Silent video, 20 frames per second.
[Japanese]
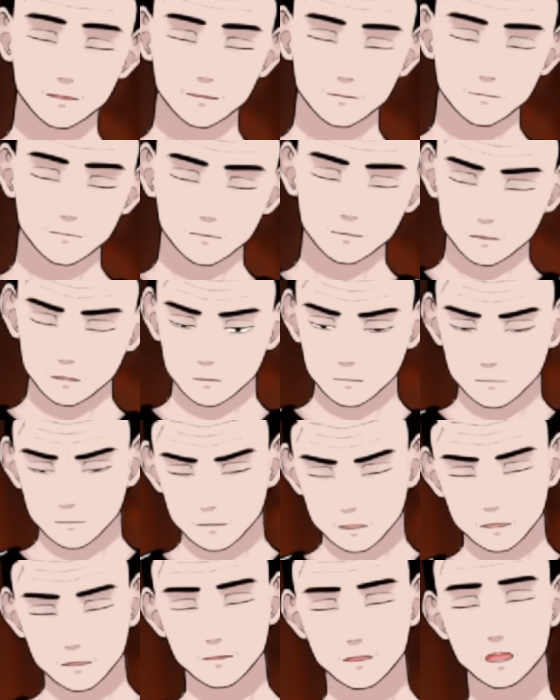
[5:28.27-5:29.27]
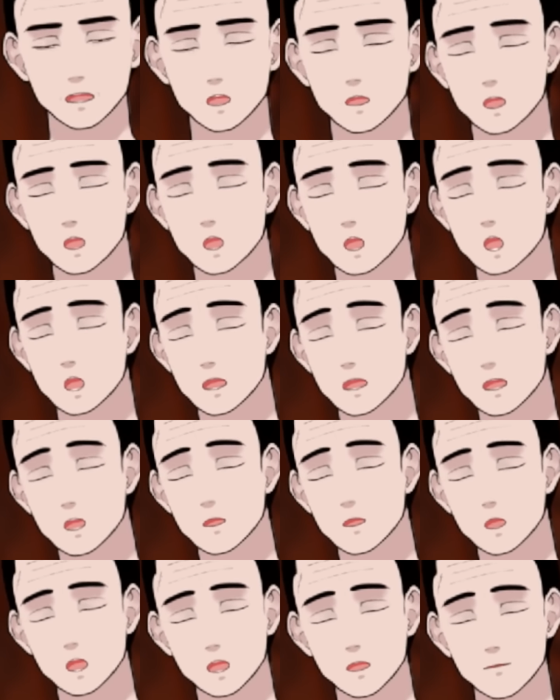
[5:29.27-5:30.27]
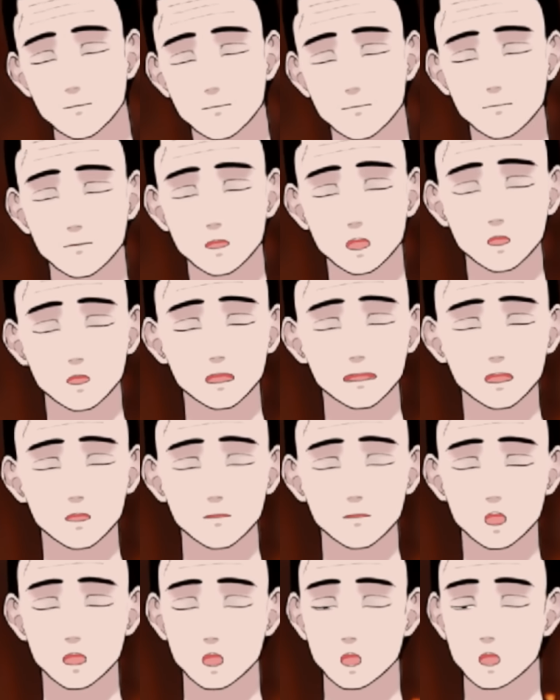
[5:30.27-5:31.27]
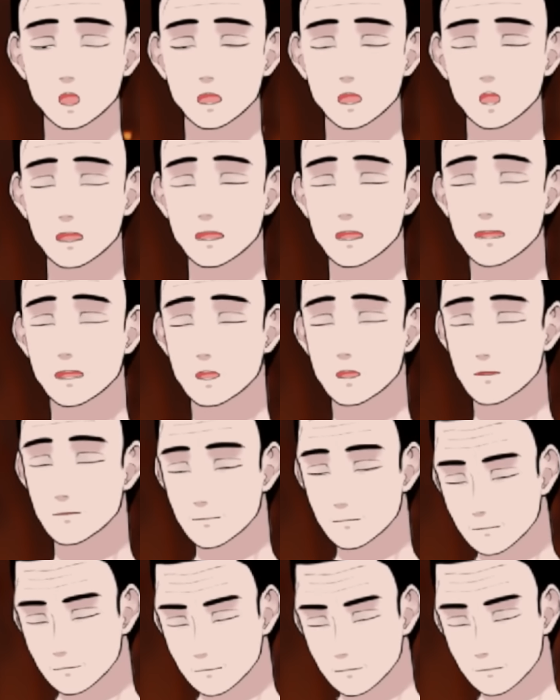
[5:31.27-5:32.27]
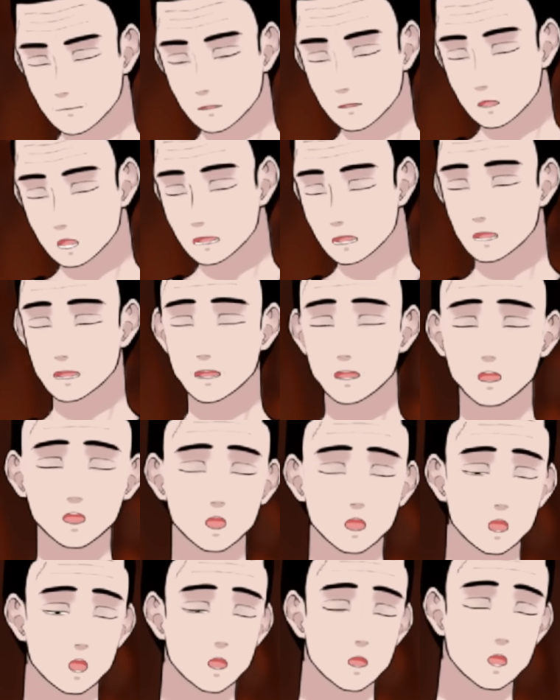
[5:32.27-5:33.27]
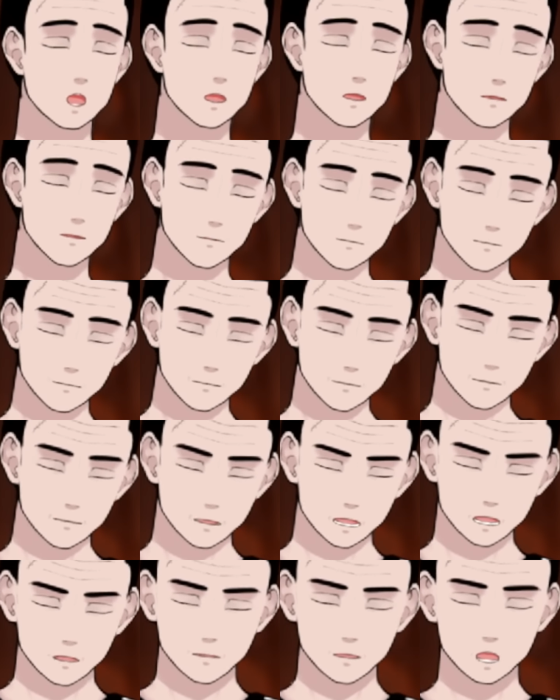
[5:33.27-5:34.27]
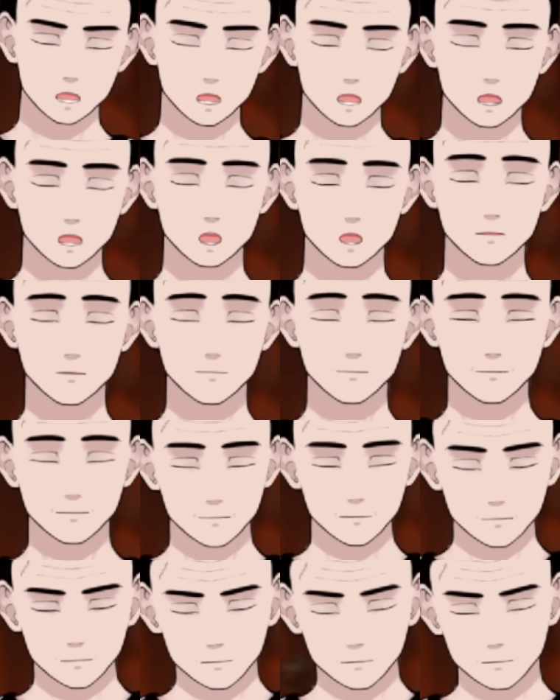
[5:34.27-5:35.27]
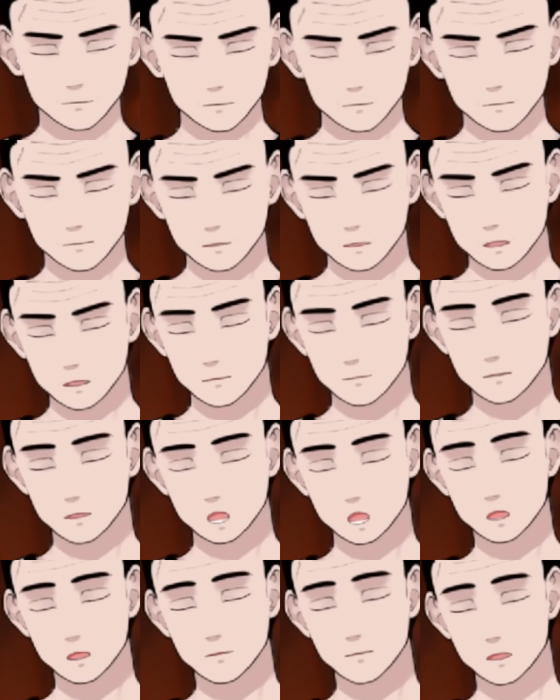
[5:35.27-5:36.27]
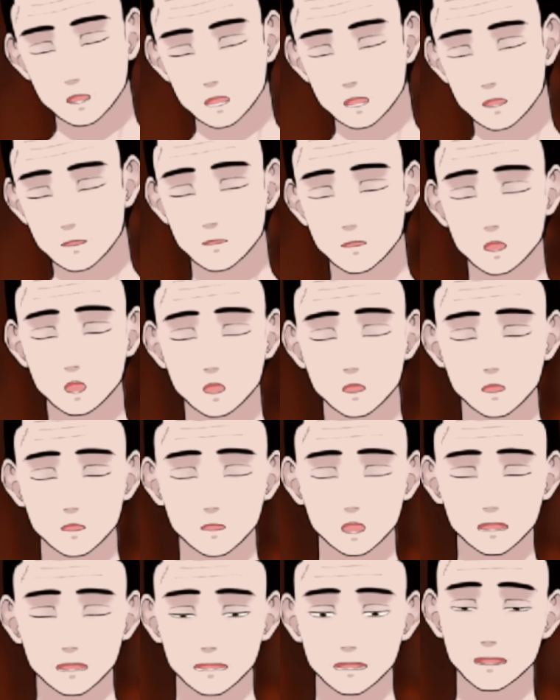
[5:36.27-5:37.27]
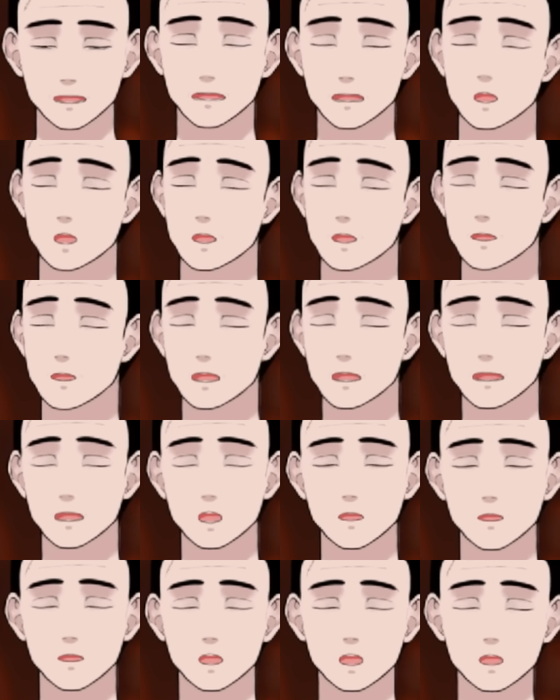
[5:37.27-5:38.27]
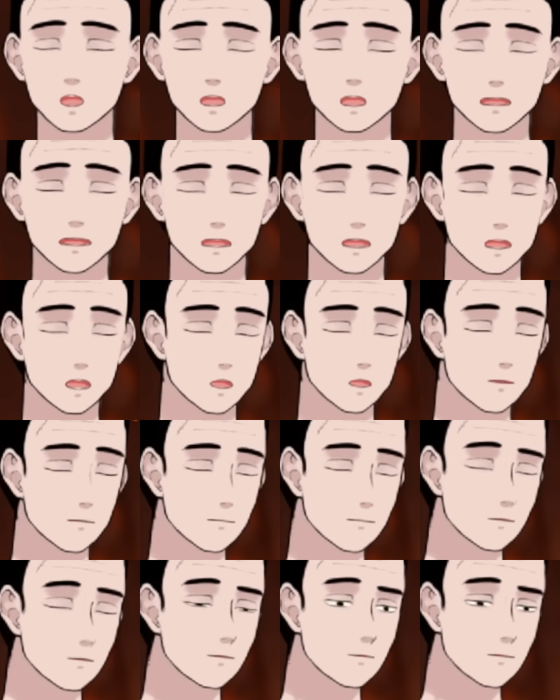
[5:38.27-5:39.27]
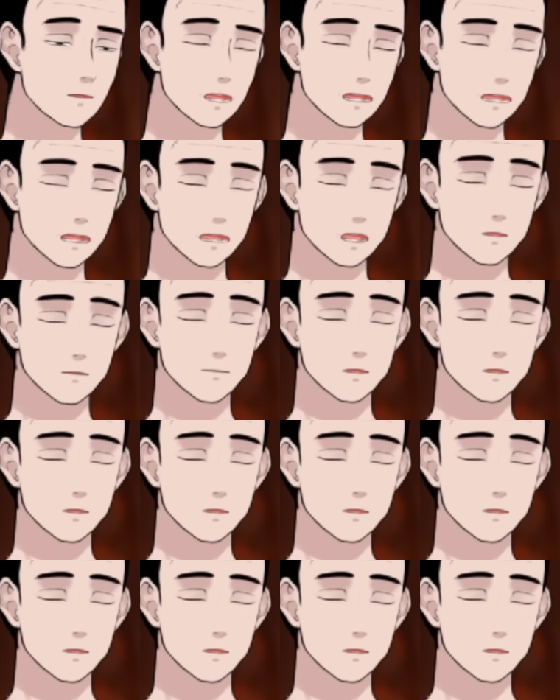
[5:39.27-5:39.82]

どういう風に行こうかなと。もうね、おもちゃになってますね。いや、だってそういうことでしょ。ね。うん。ね、そういうことされないようにね、生きてこなきゃいけない。ね。